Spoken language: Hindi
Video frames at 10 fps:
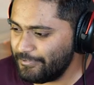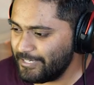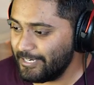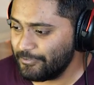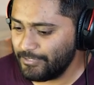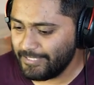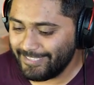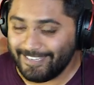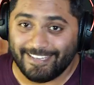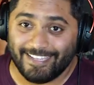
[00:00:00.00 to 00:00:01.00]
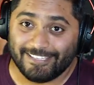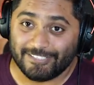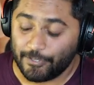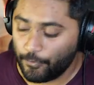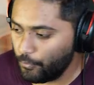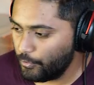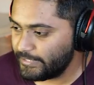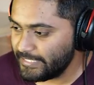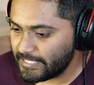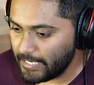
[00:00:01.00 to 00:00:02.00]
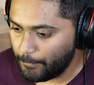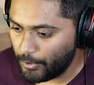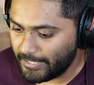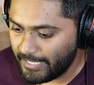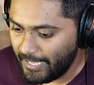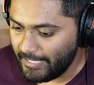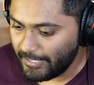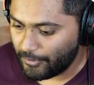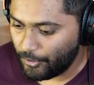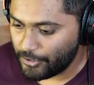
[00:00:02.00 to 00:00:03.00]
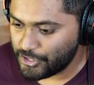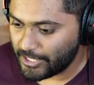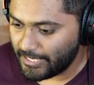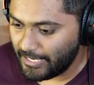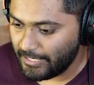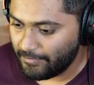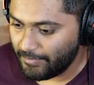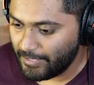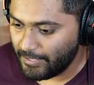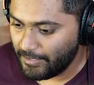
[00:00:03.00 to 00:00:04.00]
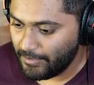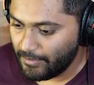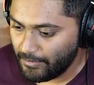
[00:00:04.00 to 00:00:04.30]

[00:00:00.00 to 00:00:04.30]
है विराट कोहली के लेट्स गो तीसरा बॉल क्या एक और छक्का आने वाला है